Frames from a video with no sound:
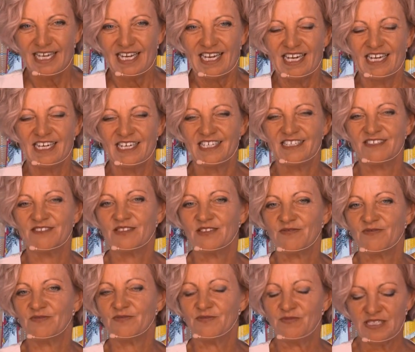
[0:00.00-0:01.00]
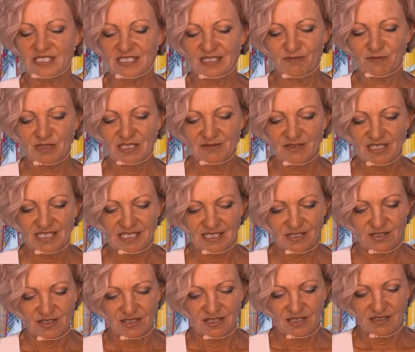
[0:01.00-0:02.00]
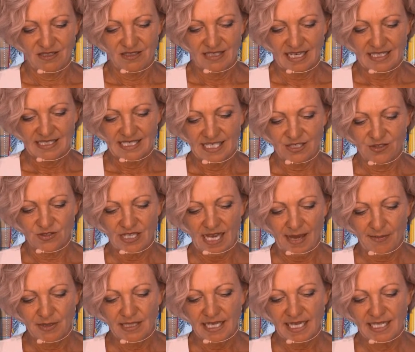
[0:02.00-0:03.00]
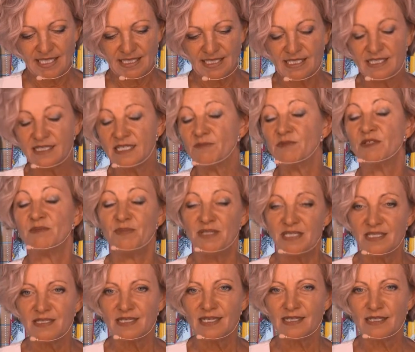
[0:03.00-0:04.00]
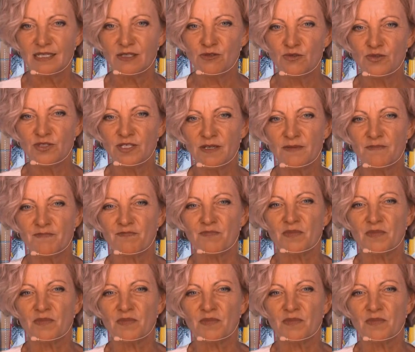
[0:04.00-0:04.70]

Äh, was damit jetzt äh, ganz eng zusammenhängt, ist eben die Business-Analyse.